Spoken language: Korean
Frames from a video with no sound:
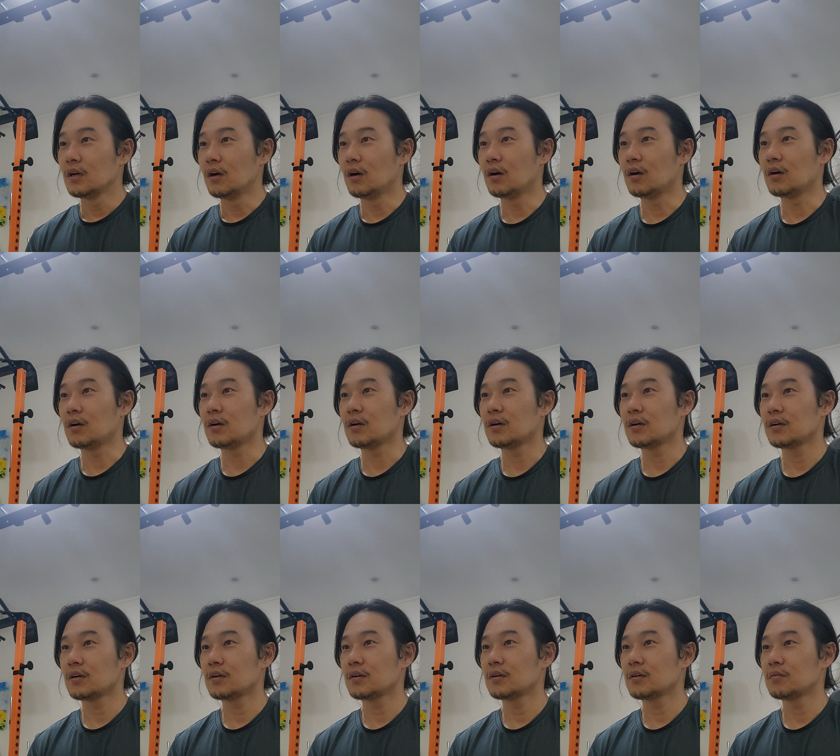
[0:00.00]
아...
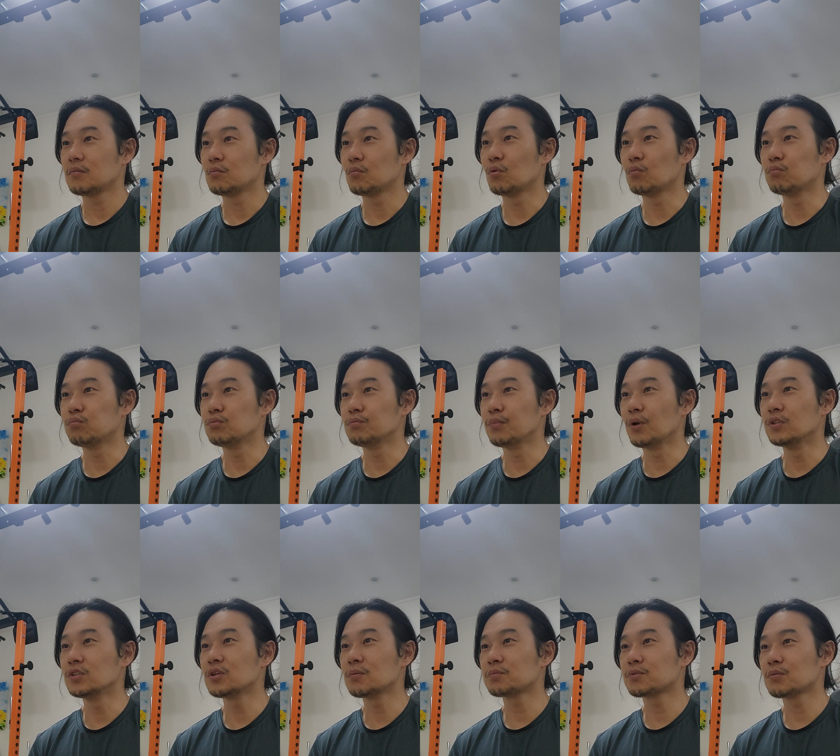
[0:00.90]
뭐
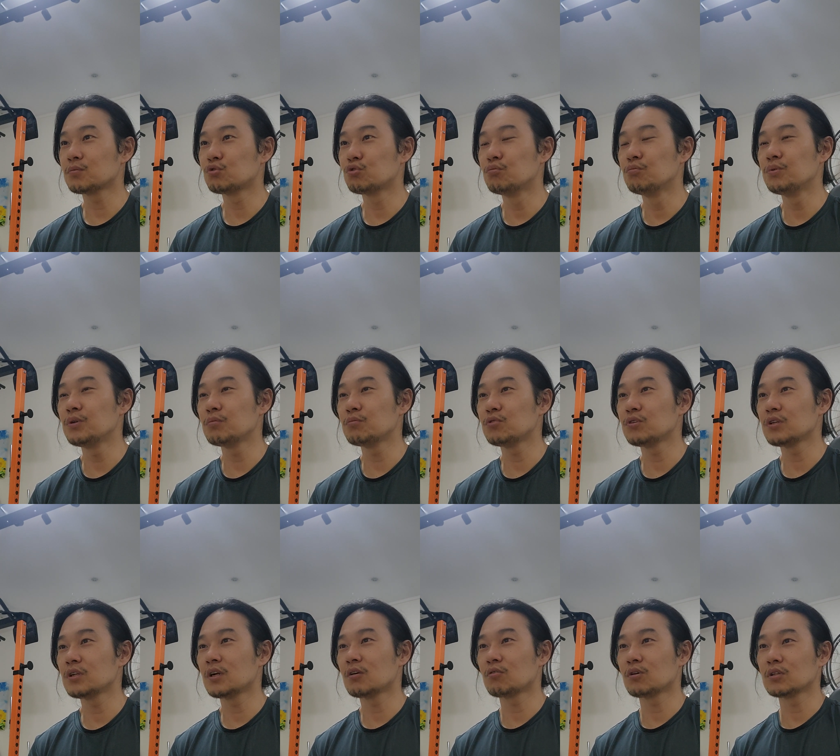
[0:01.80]
면접전
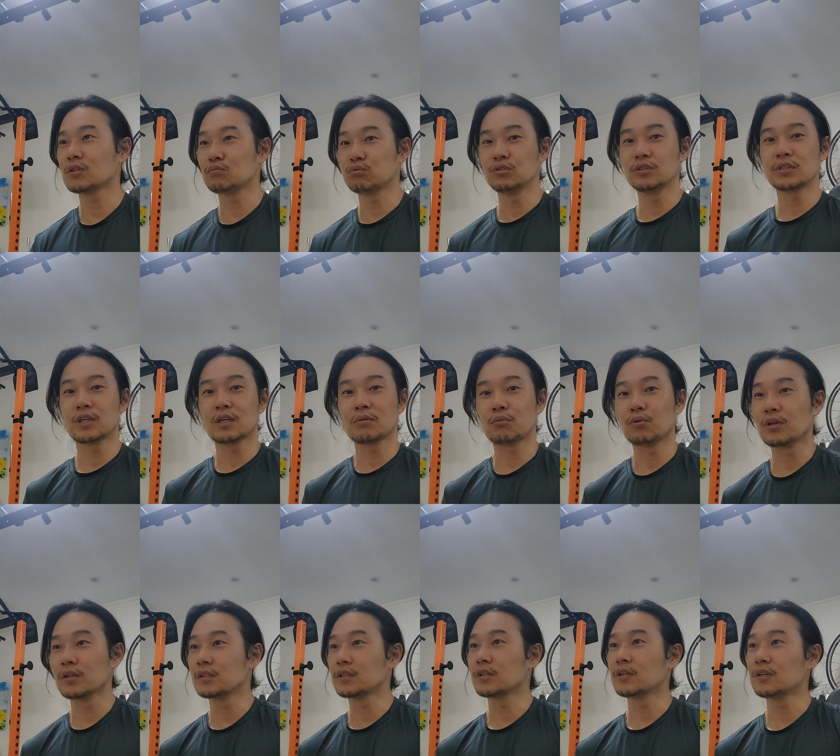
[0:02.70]
준비물이라고 해서 문자를
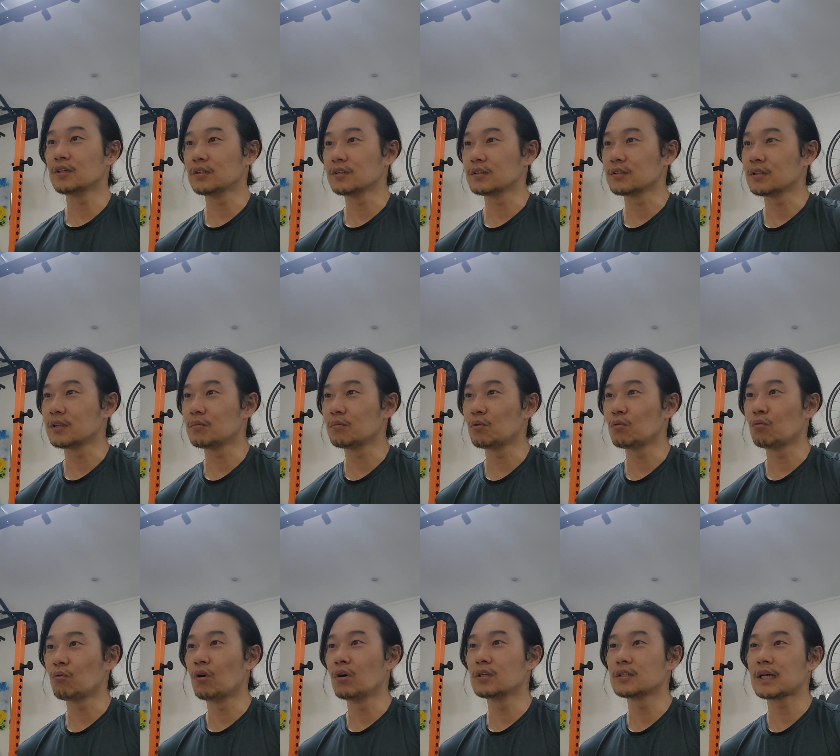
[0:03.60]
보냈어요. 근데
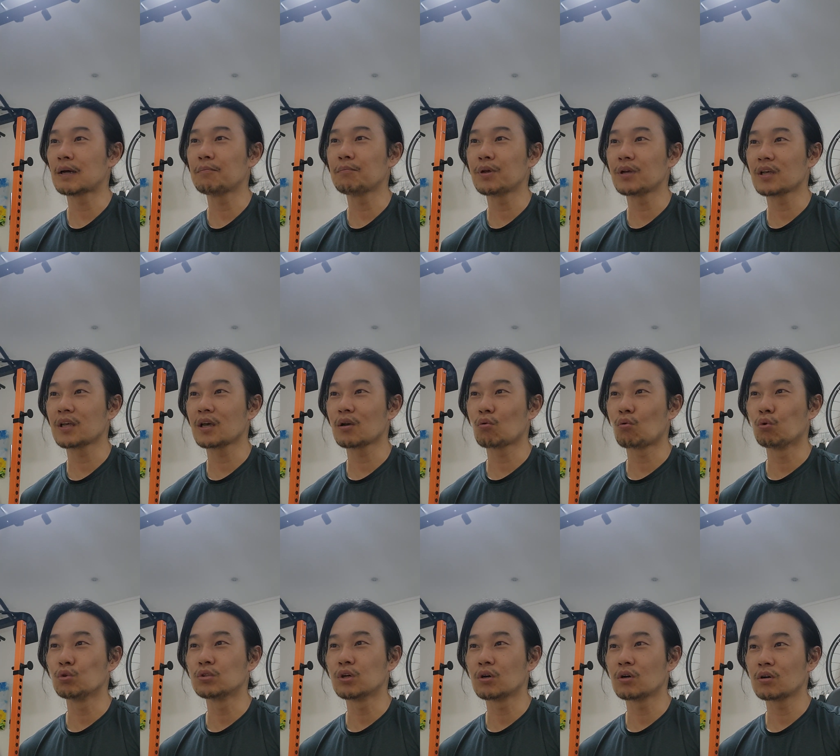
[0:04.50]
뭐월 300에
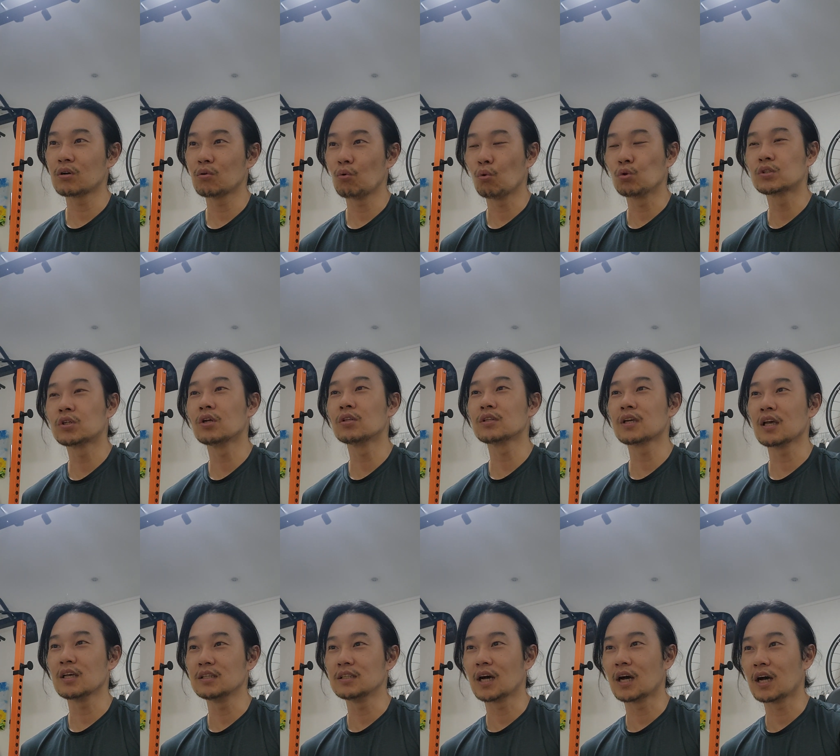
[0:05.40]
고정 5,000개
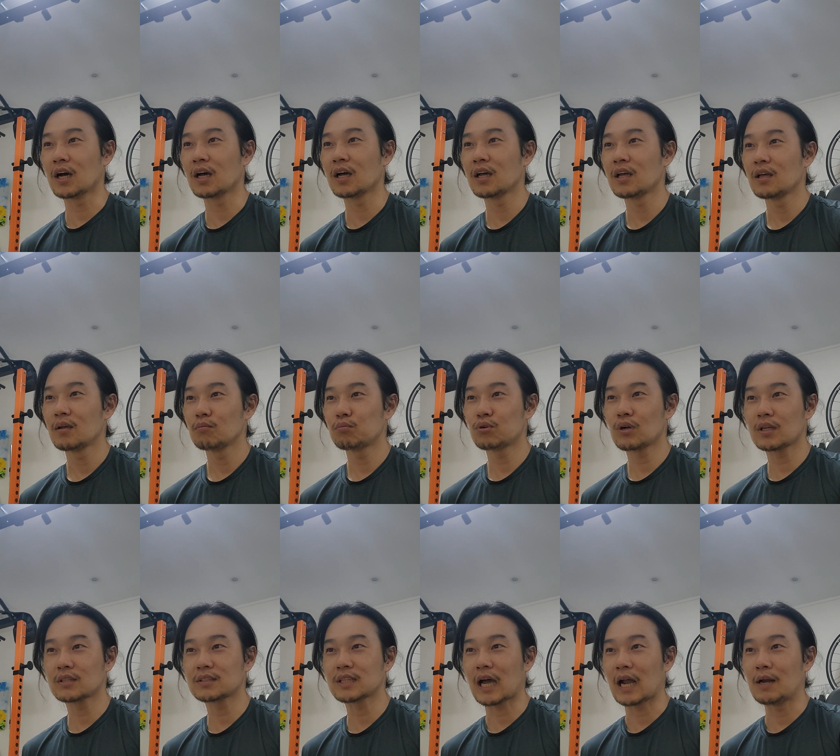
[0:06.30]
이상.
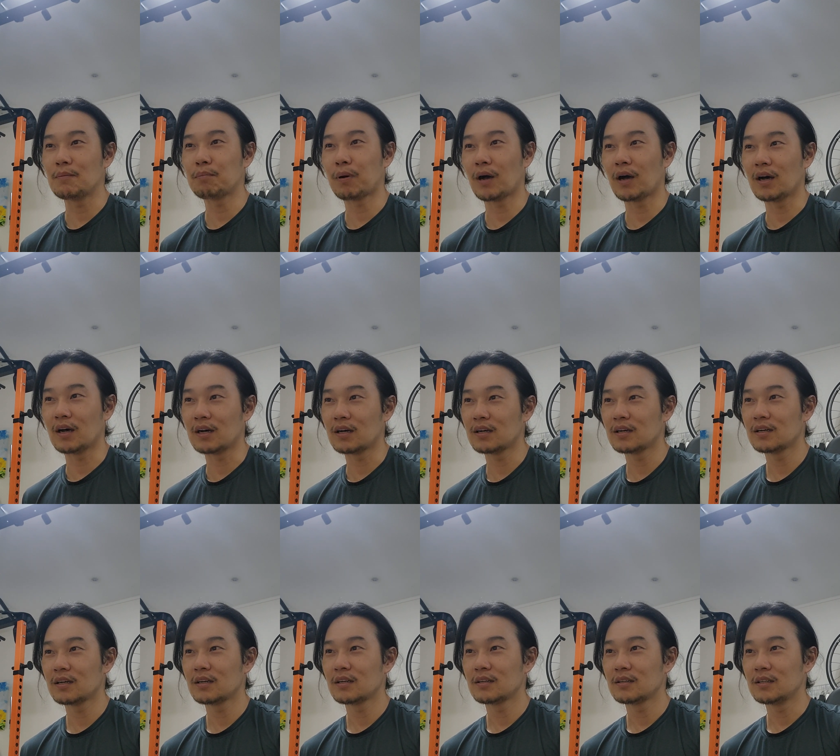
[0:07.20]
플러스 알파
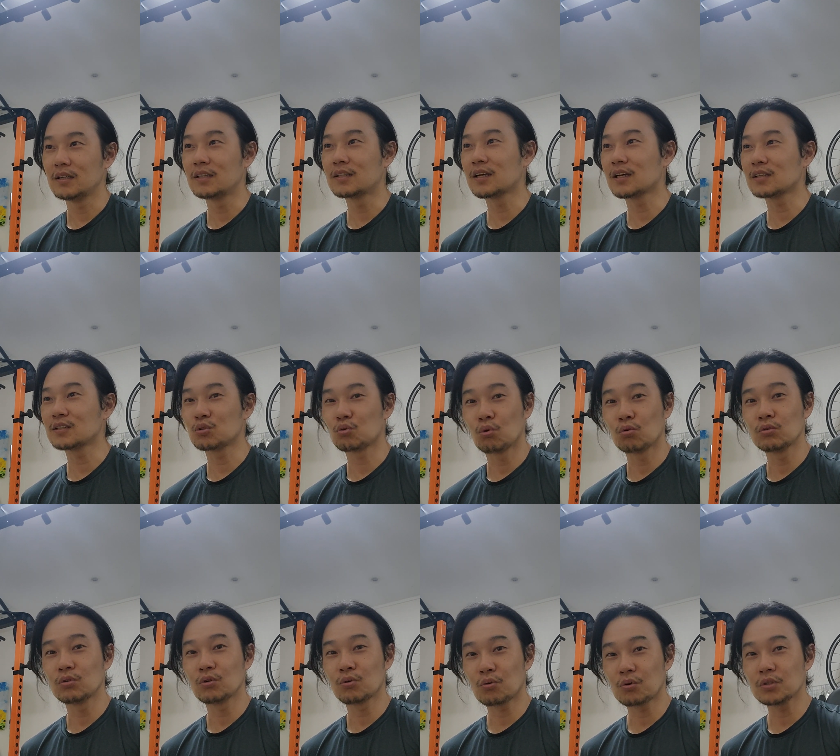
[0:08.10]
일단은
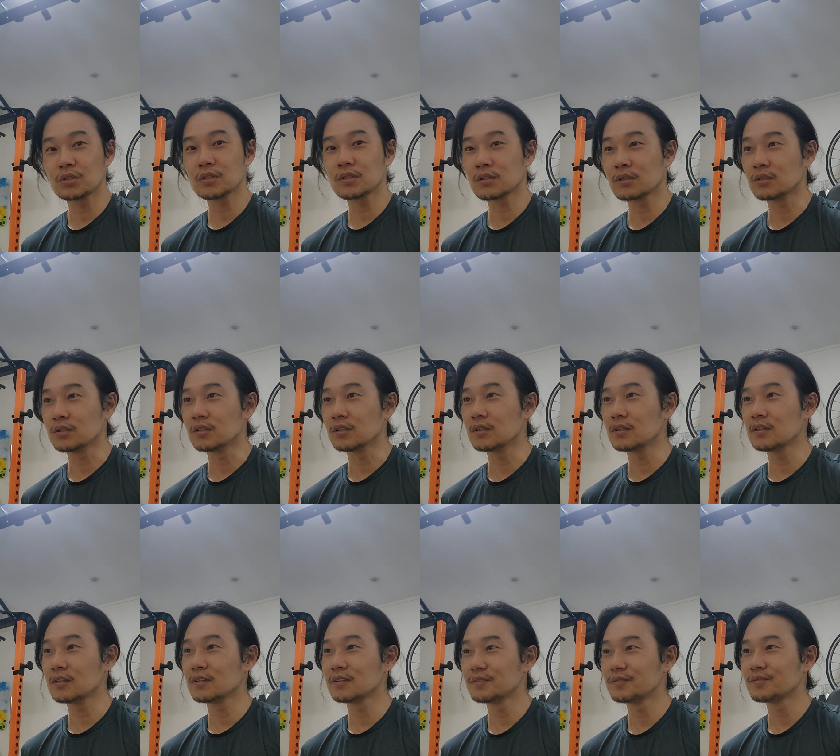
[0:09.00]
돈으로 끄시는 거죠
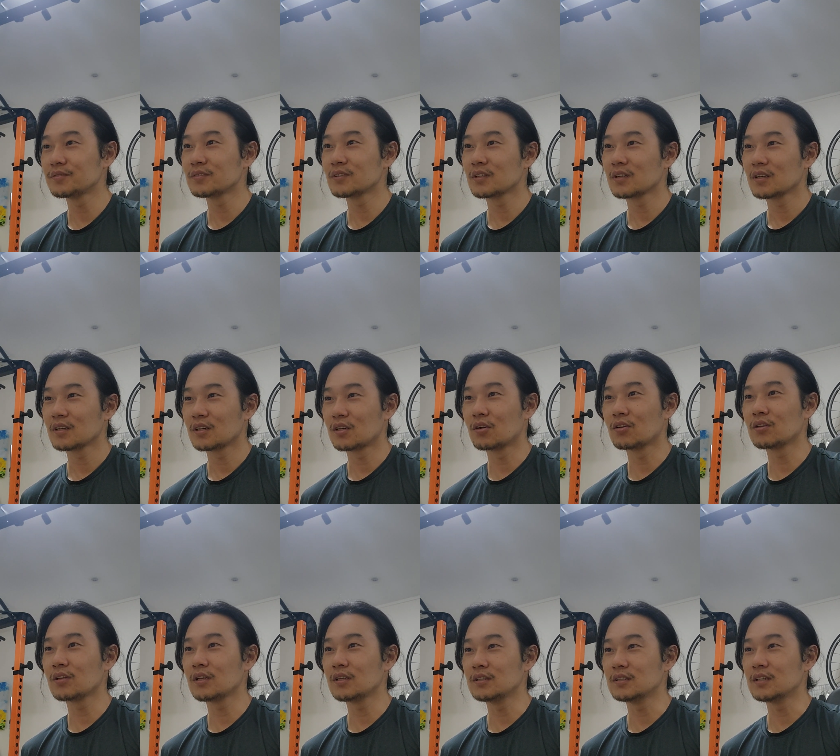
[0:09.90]

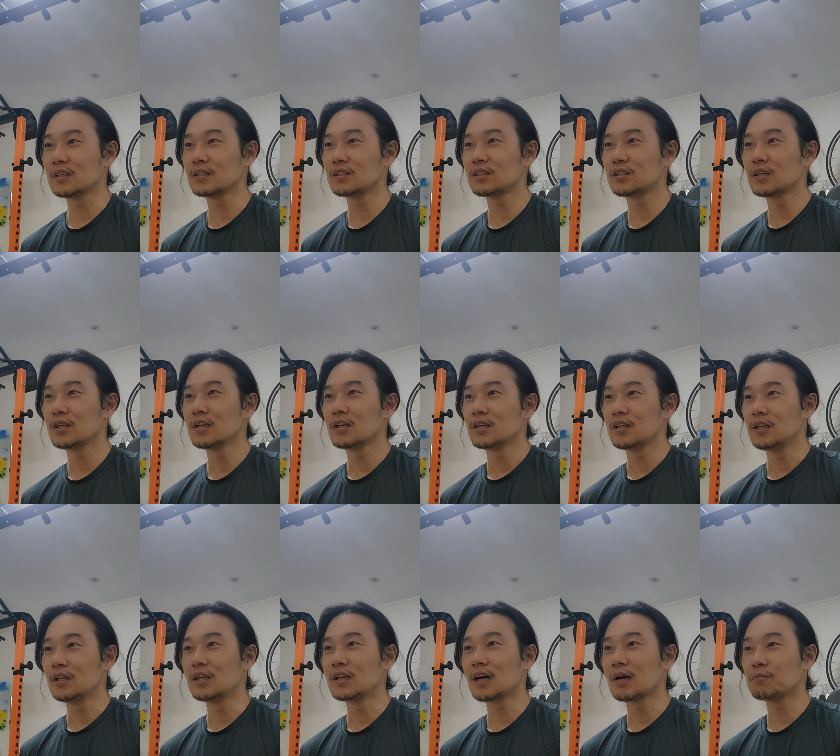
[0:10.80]
그런데 이제
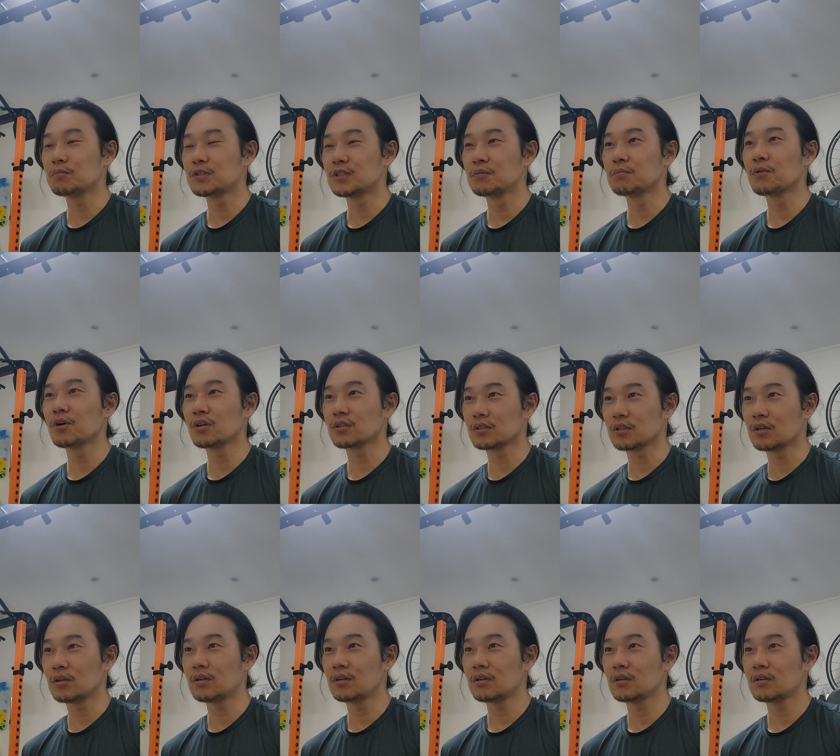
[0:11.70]
인감
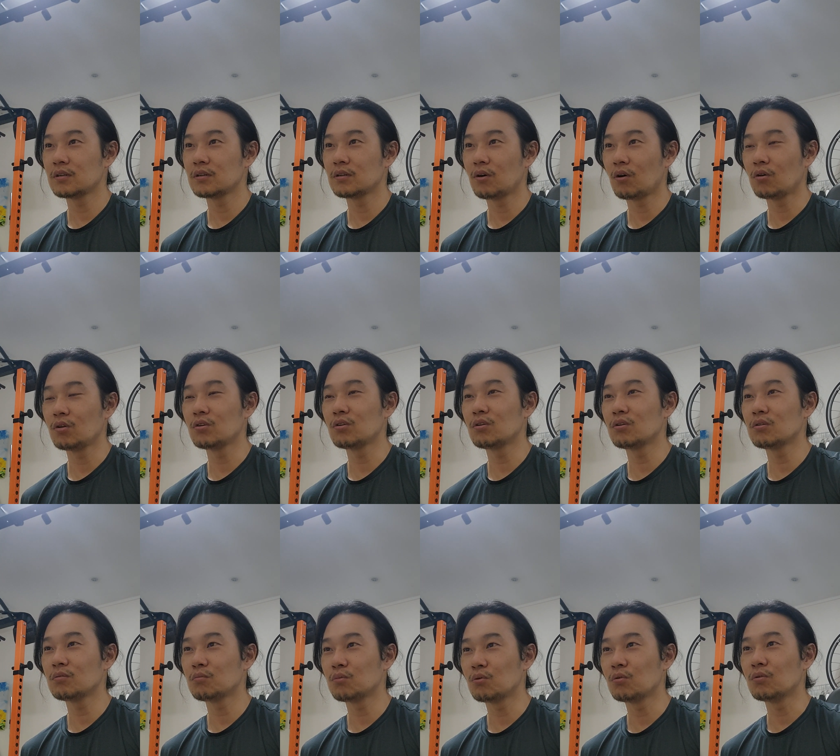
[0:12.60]
증명서 어
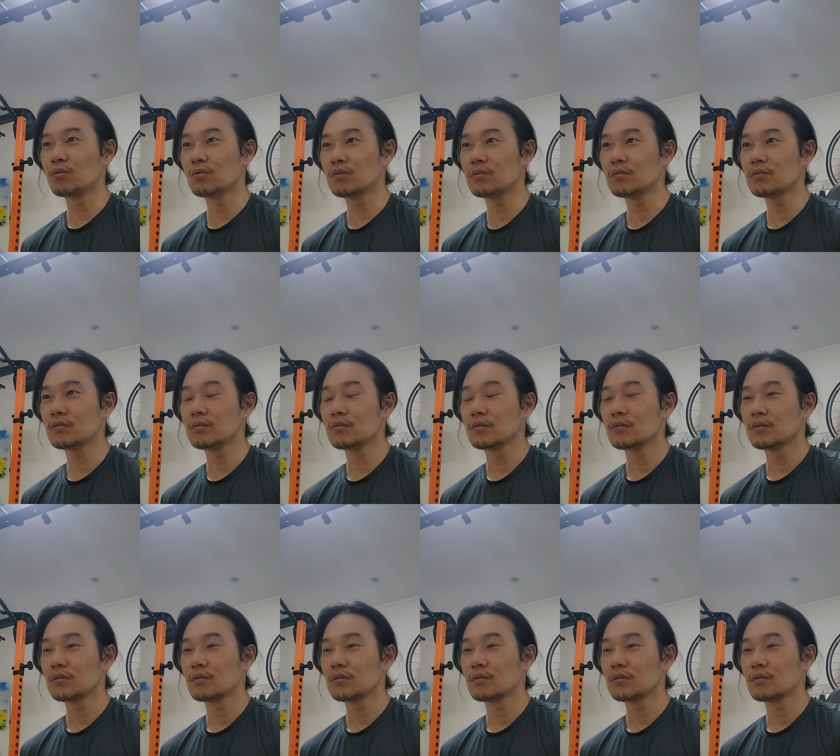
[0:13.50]
이거 뭐 어?